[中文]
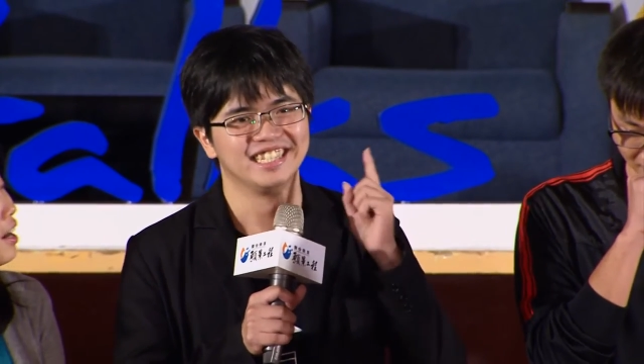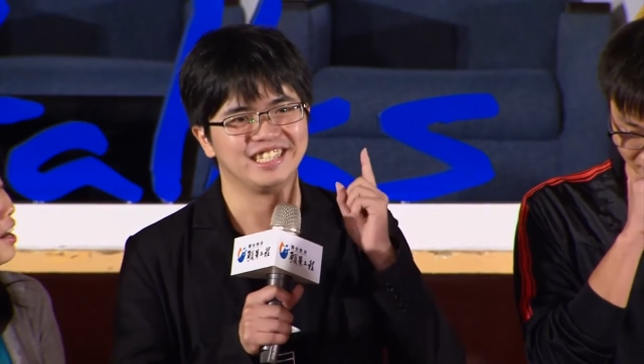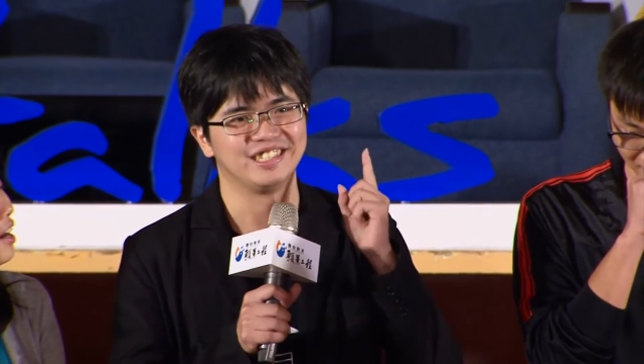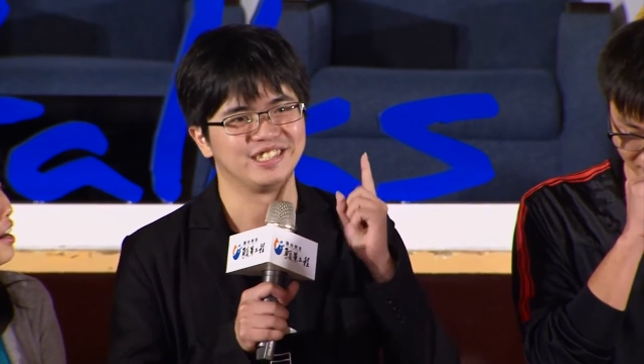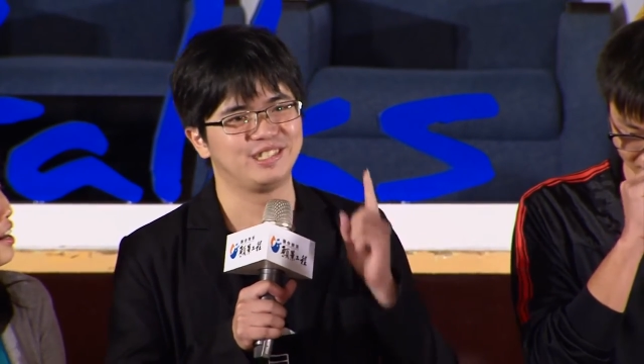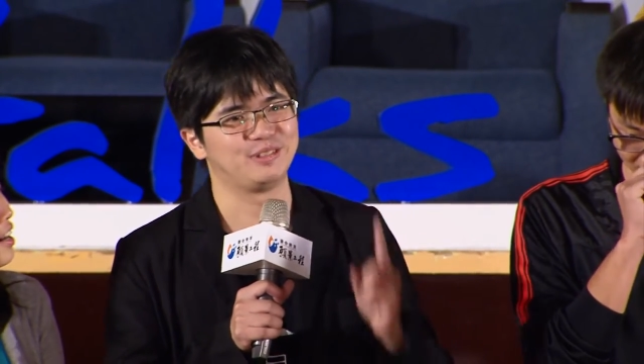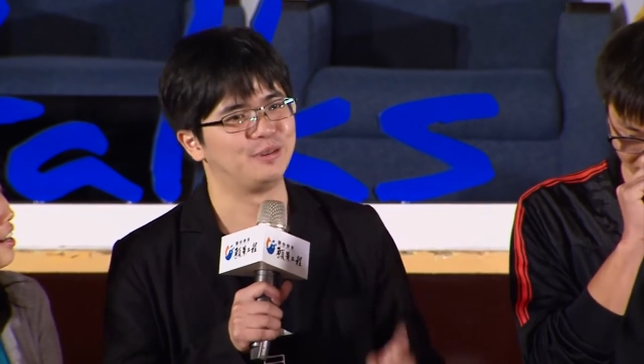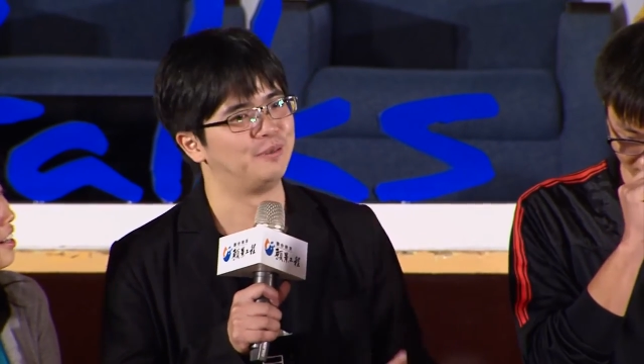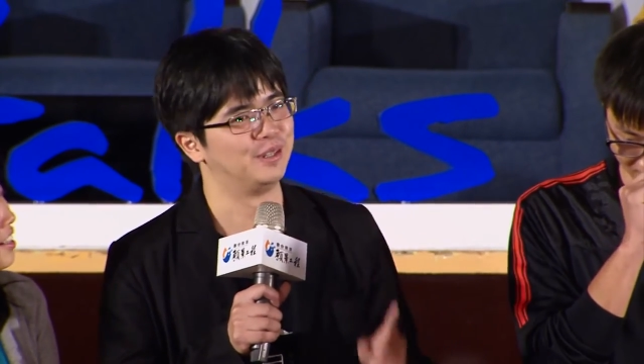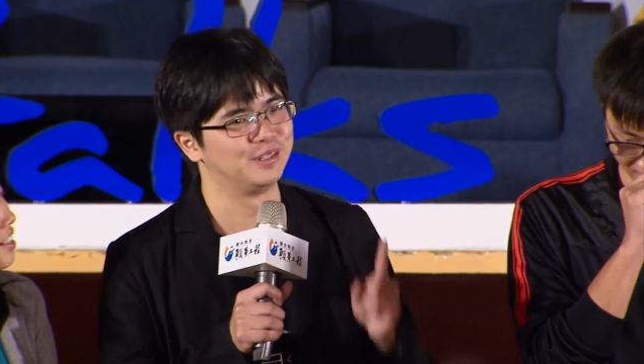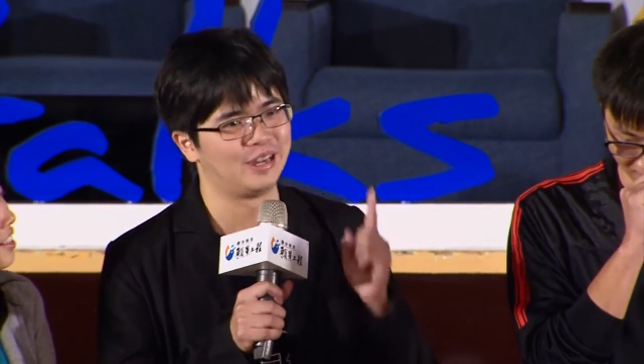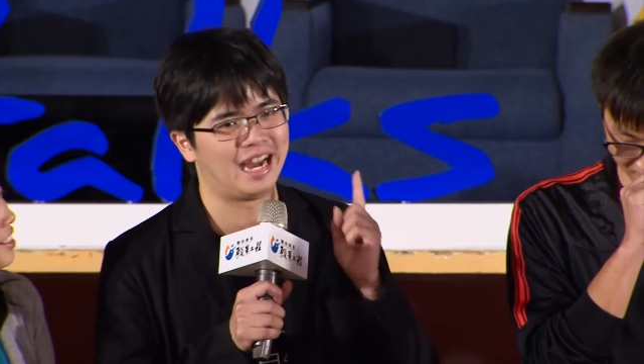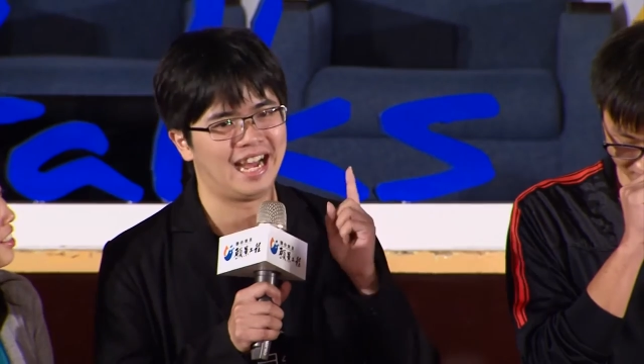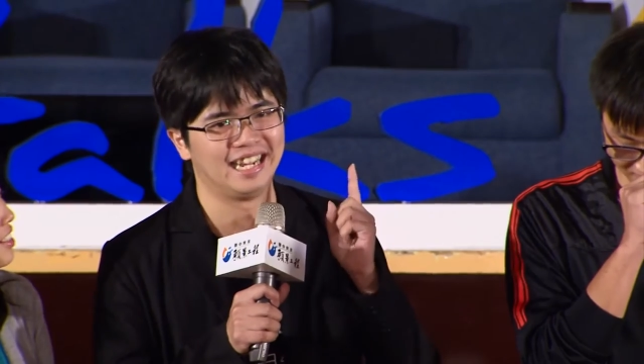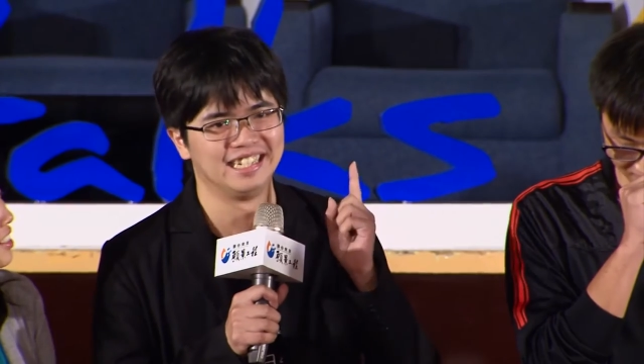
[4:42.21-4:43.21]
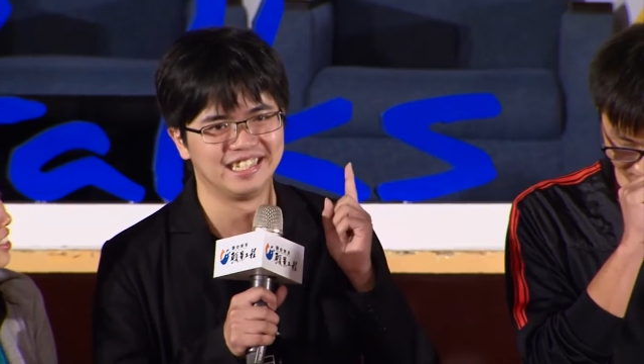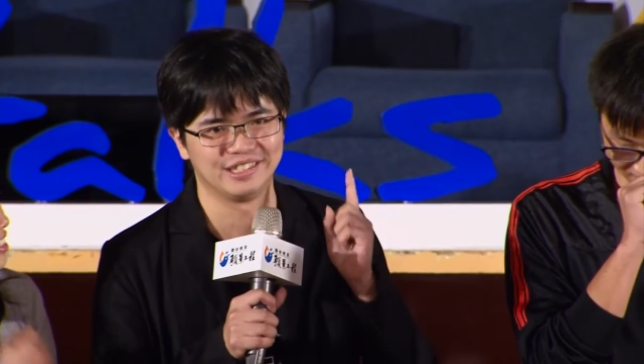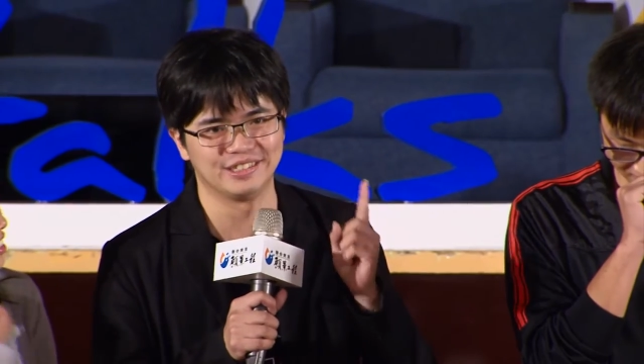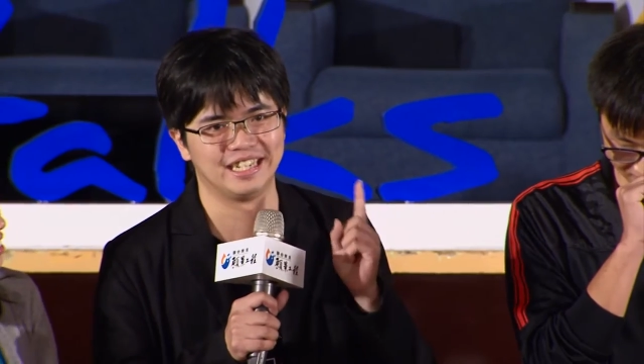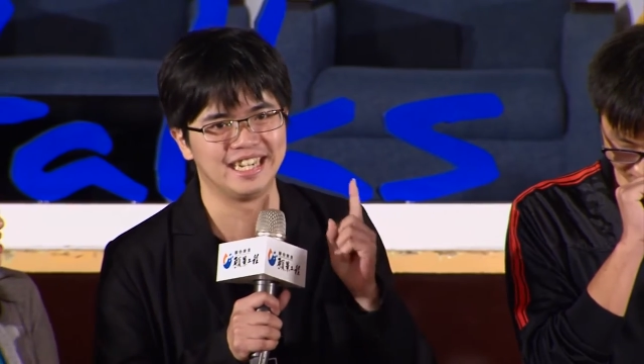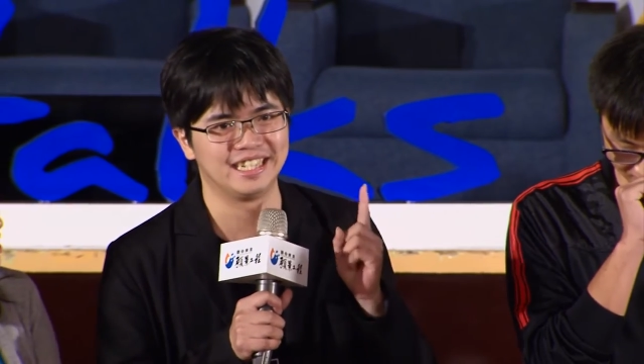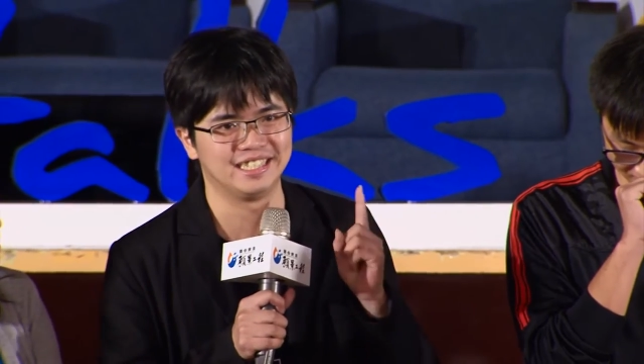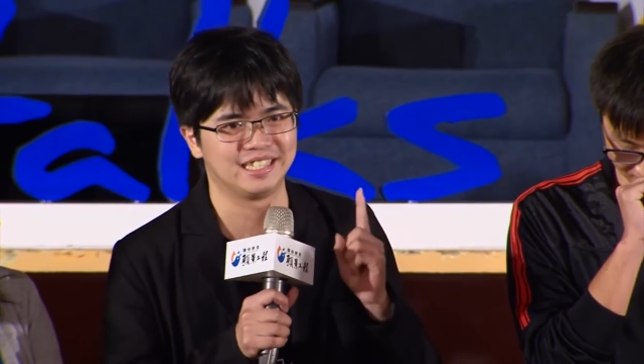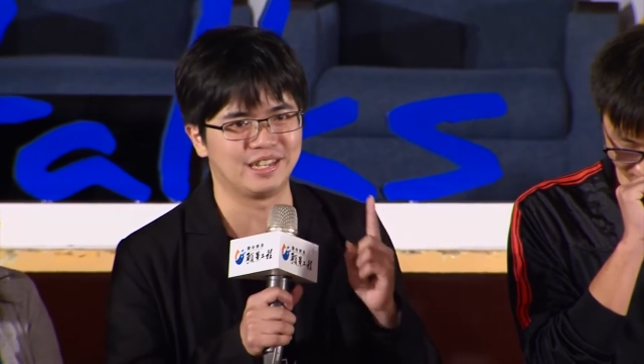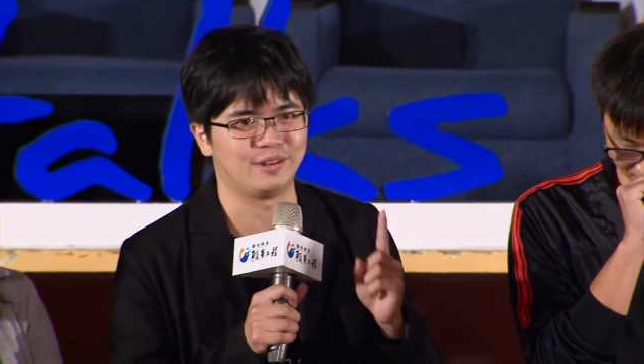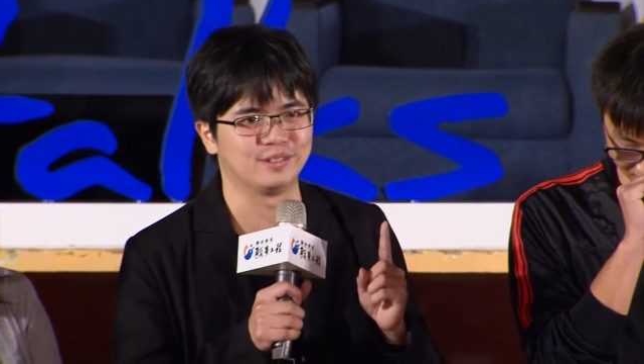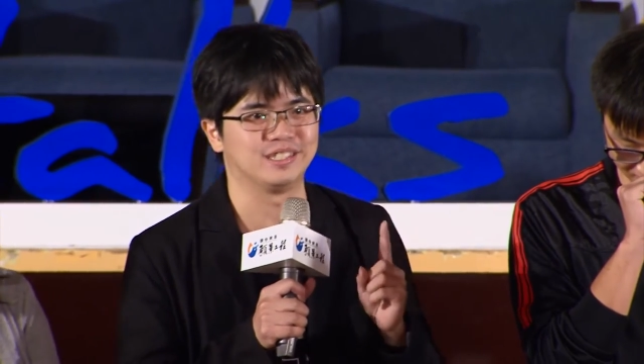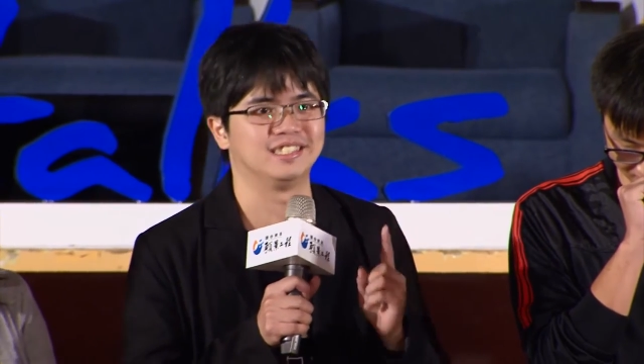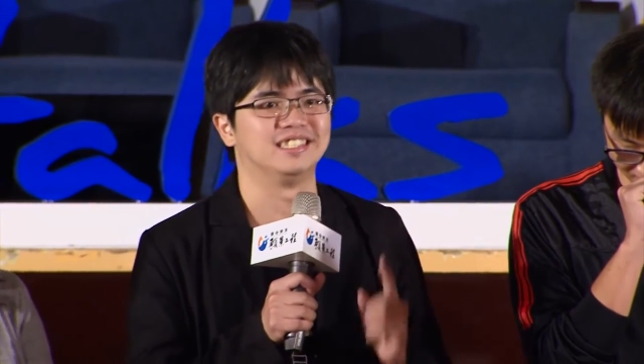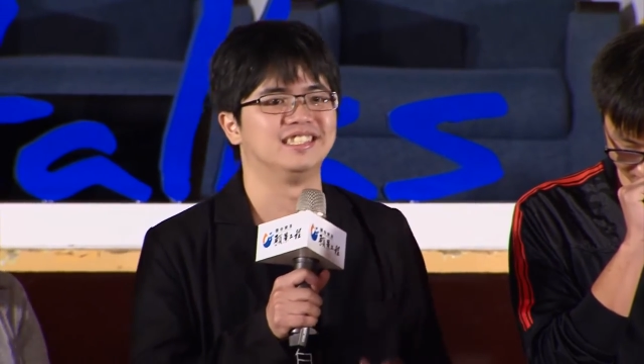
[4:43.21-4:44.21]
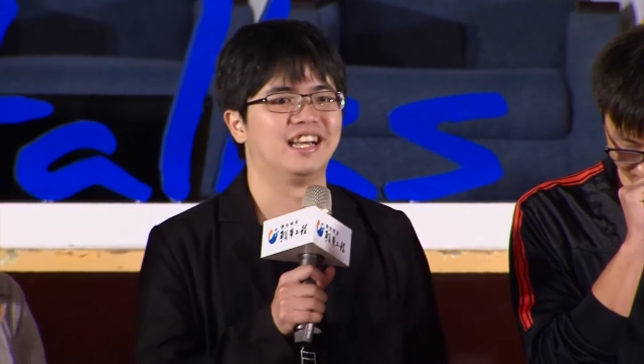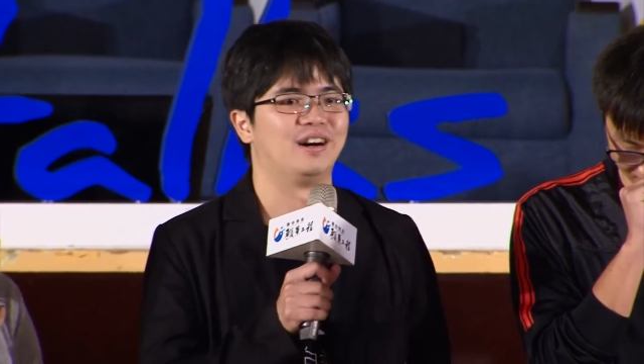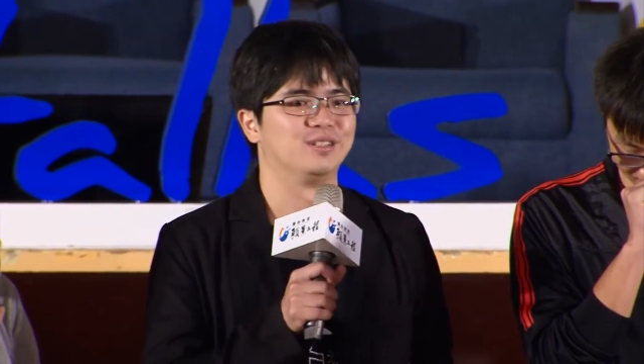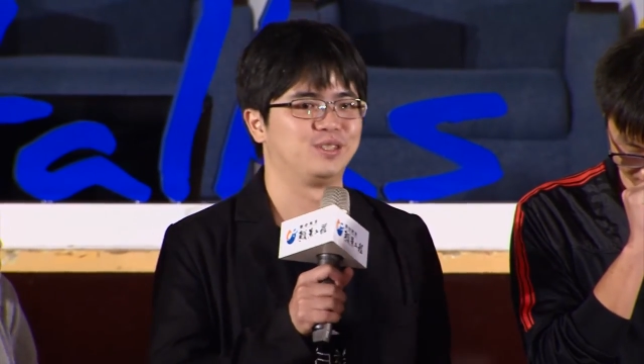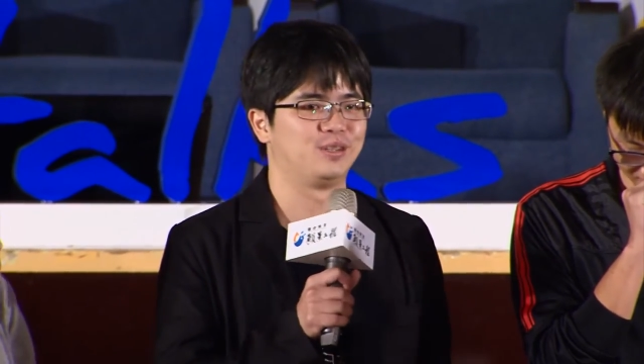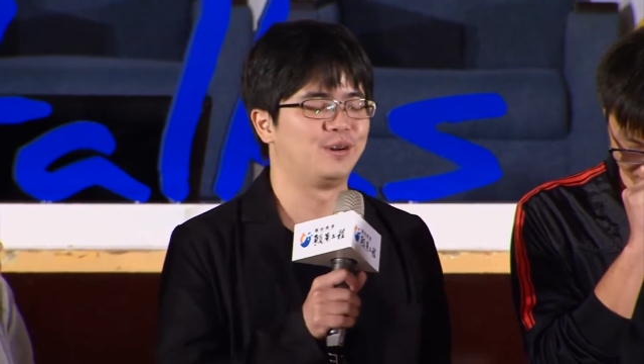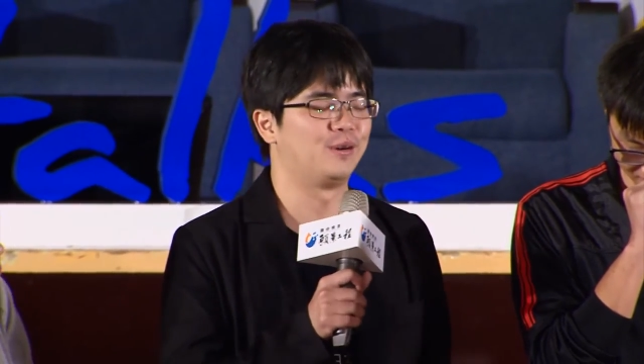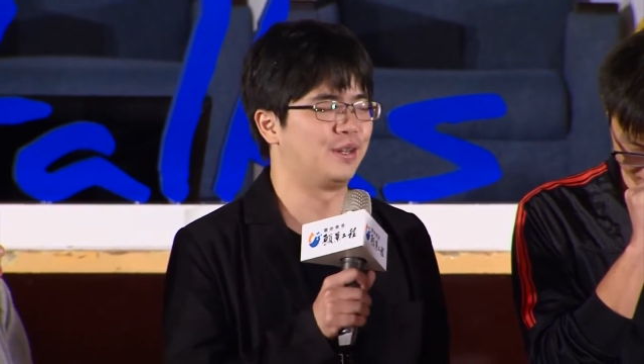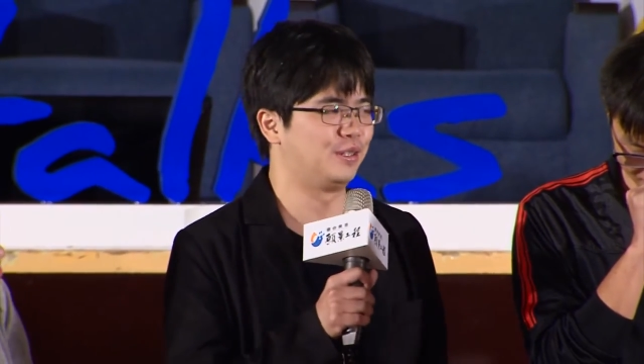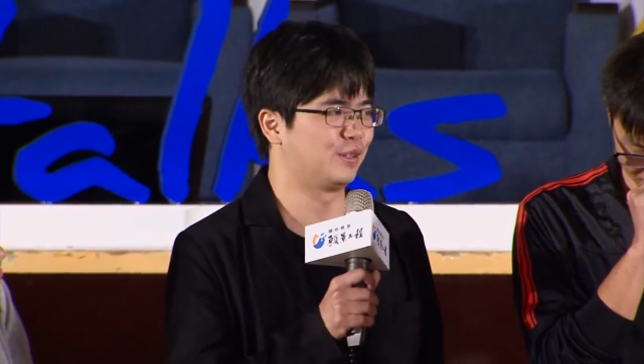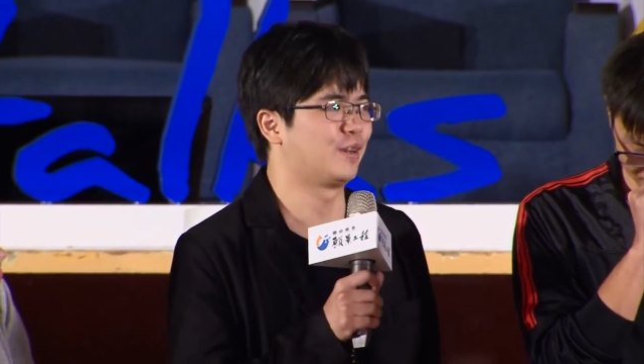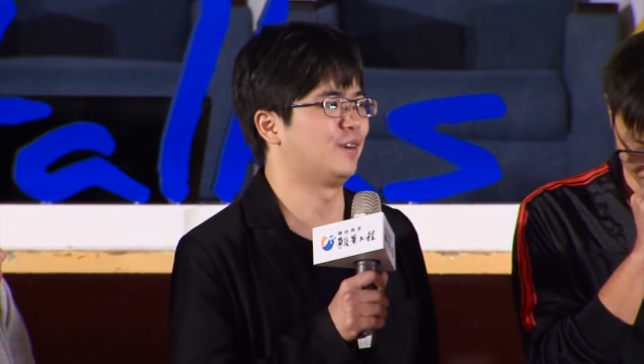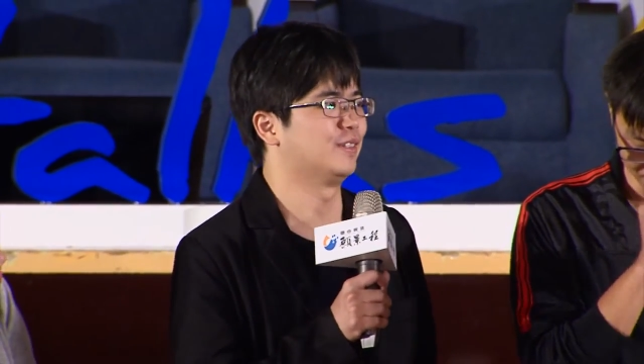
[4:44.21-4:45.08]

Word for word: 这做梦都在练习考试，然后最后也就考